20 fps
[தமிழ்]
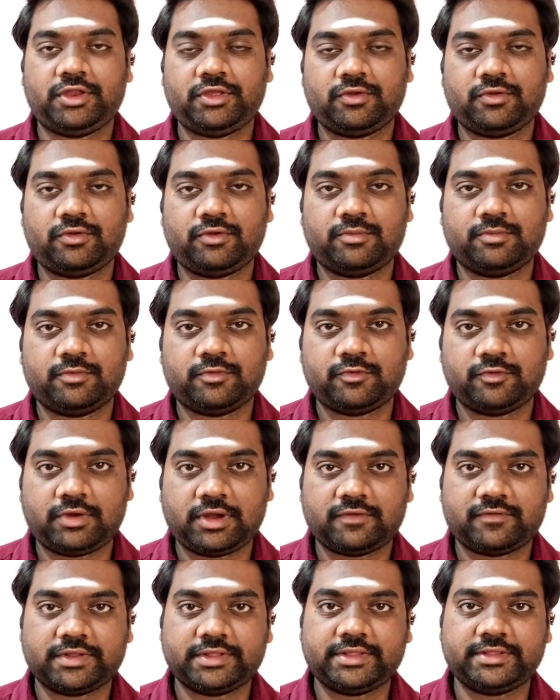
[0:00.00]
வீடியோவிலும்
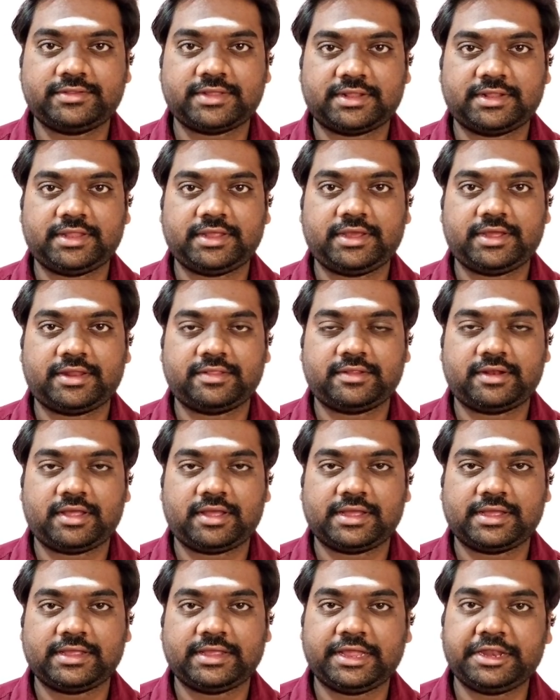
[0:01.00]
உங்களை வந்து
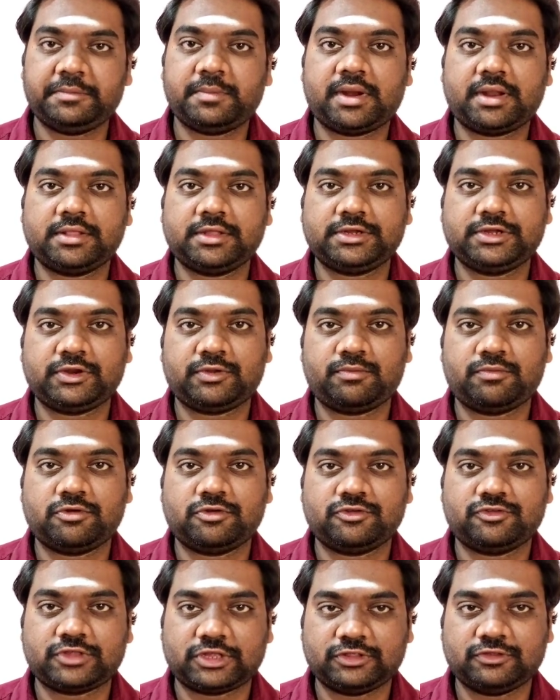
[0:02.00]
சந்திக்கிறதுல என் மனதுக்கு
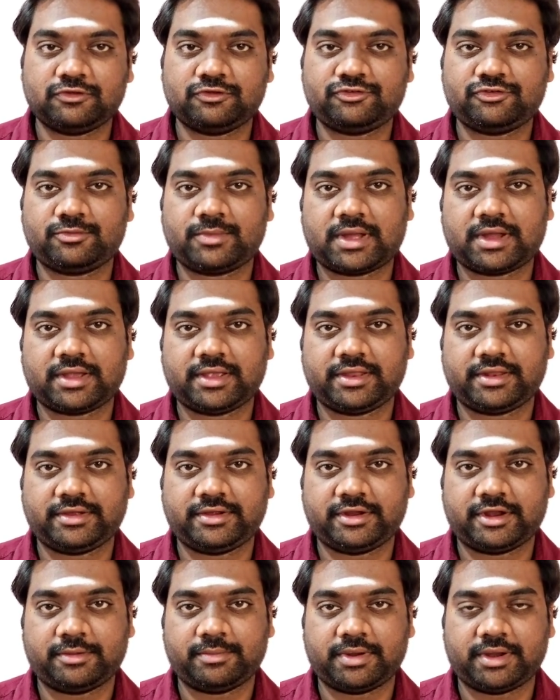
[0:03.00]
ரொம்ப சந்தோஷமாக
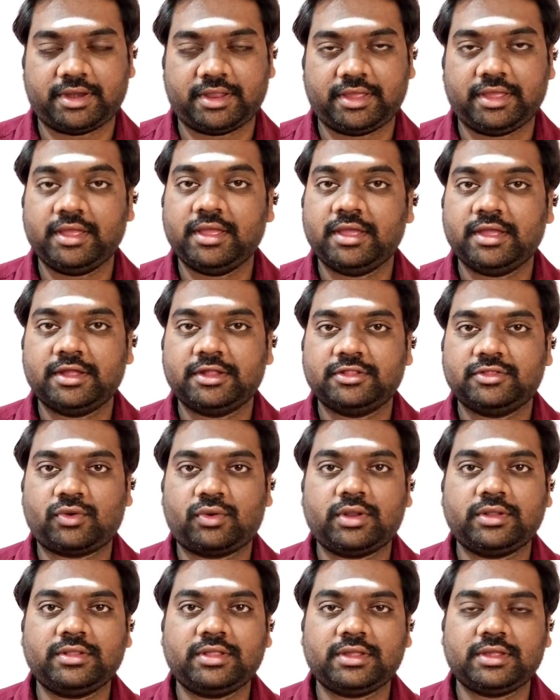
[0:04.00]
இருக்கும் நண்பர்களே
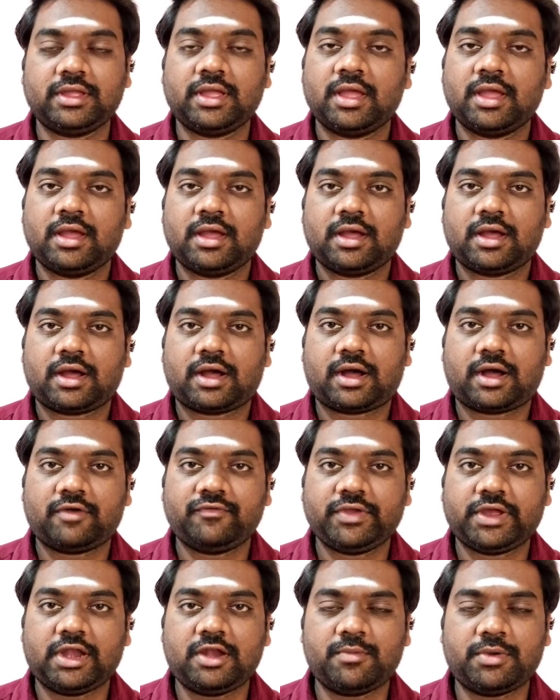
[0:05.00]
தொடர்ந்து
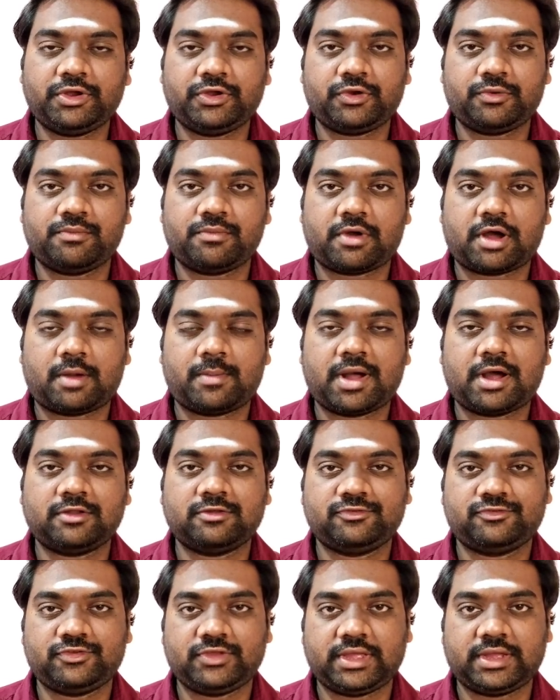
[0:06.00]
ஆவிகள் மற்றும்
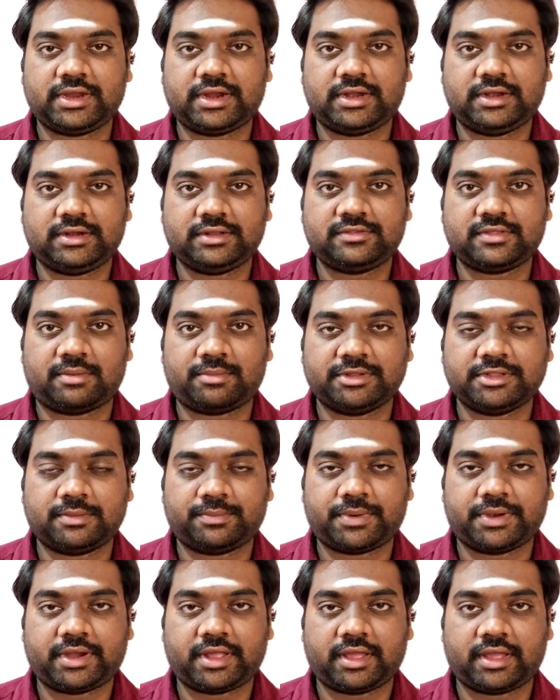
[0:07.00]
அமானுஷியங்கள்
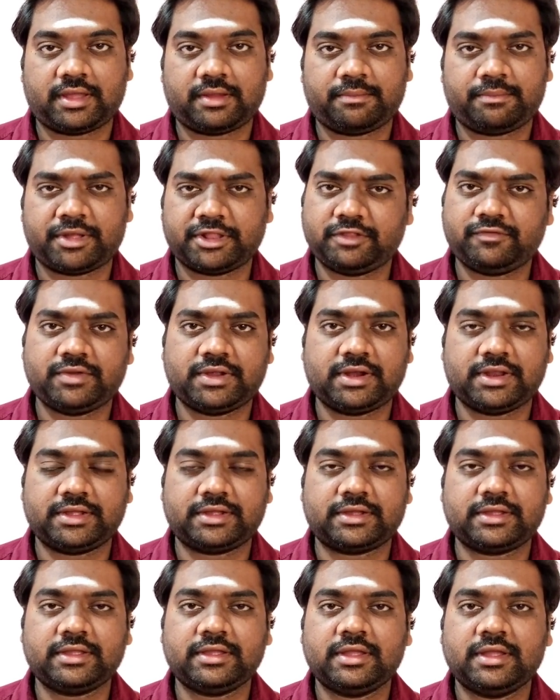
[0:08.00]
சம்மந்தப்பட்ட
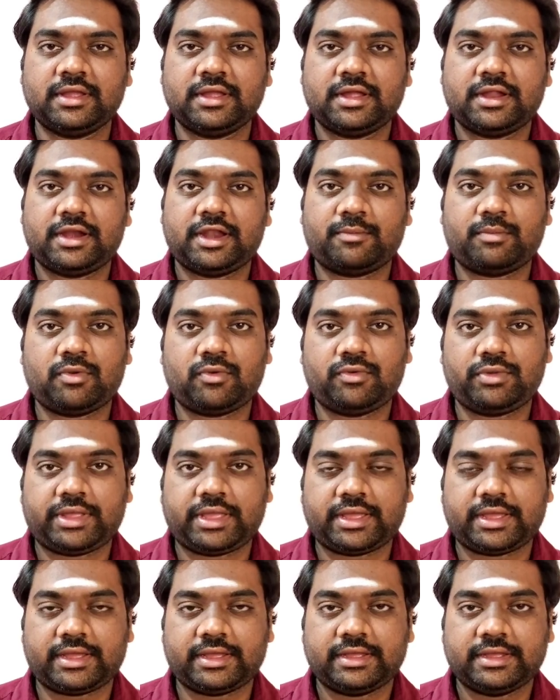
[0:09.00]
பதிவுகளுக்கு
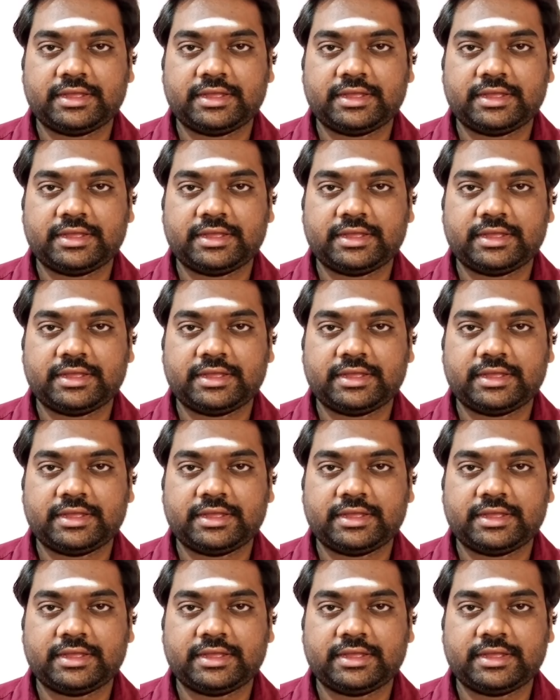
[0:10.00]
நம்மளுடைய